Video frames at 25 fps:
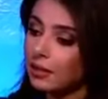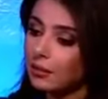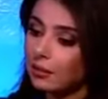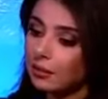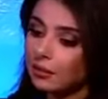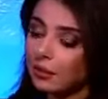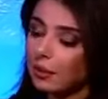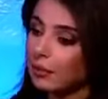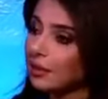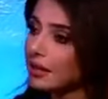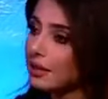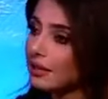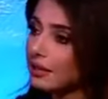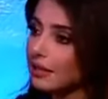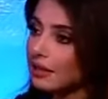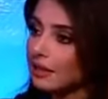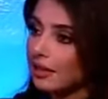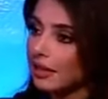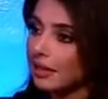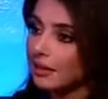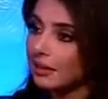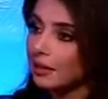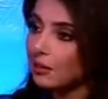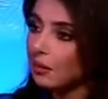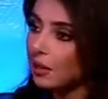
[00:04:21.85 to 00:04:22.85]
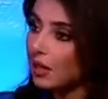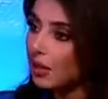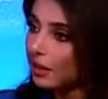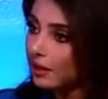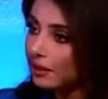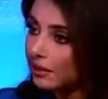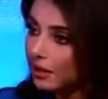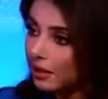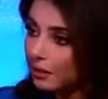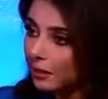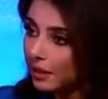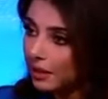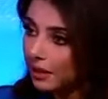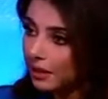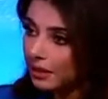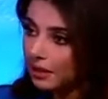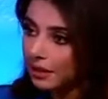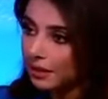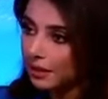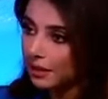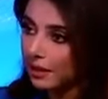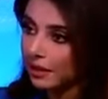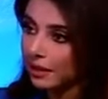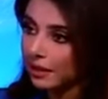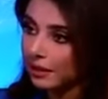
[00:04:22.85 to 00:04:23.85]
ما بيقدر يقدم لي اكثر من
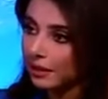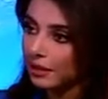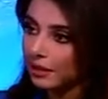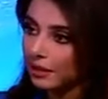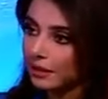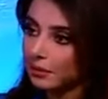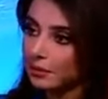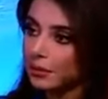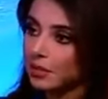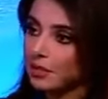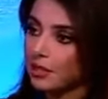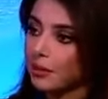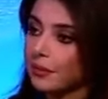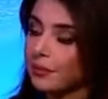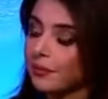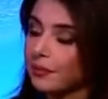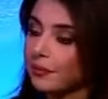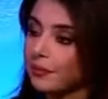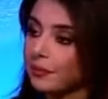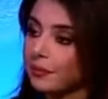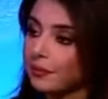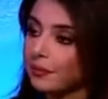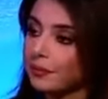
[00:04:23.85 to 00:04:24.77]
هيك يعني تستشيريهم